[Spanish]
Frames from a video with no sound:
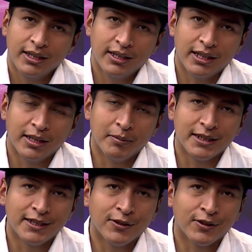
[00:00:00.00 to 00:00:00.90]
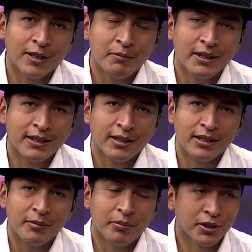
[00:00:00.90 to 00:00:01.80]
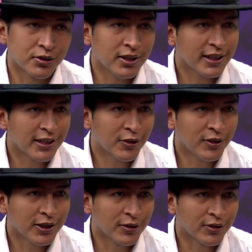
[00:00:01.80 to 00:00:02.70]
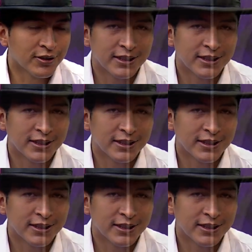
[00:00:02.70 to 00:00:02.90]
eh, vestido también de, personaje icónico. Si